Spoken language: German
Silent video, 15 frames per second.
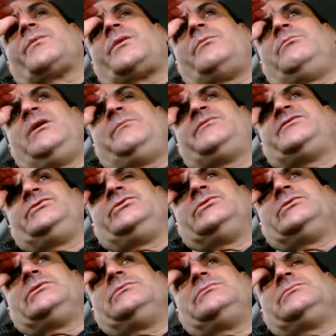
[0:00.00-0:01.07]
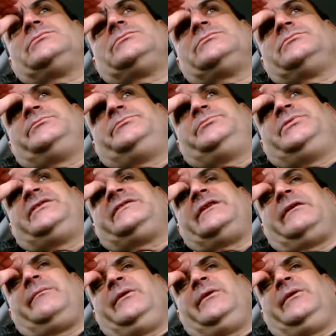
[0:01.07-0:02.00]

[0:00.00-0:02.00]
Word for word: mit dem Zug bis nach